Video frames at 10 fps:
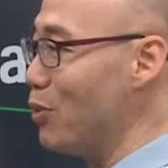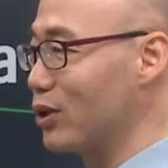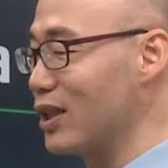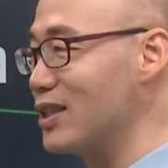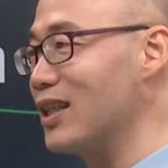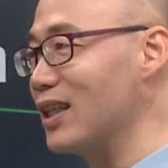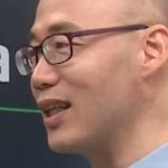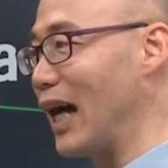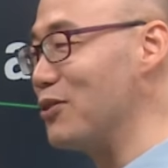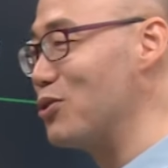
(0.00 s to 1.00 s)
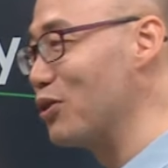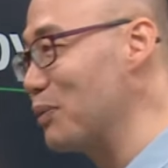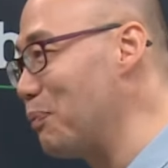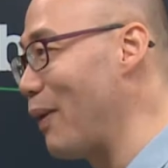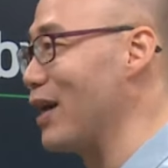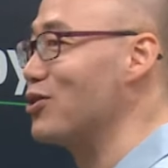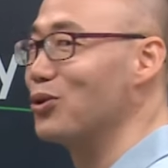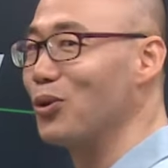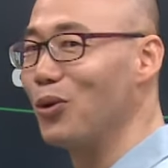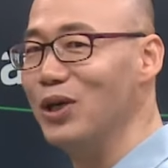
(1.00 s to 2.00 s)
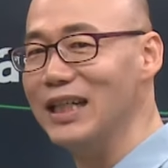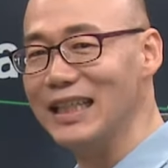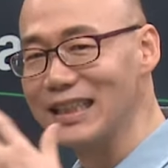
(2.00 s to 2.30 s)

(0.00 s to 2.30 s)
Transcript: 반복됐던 얘기는 한쪽이 빠져도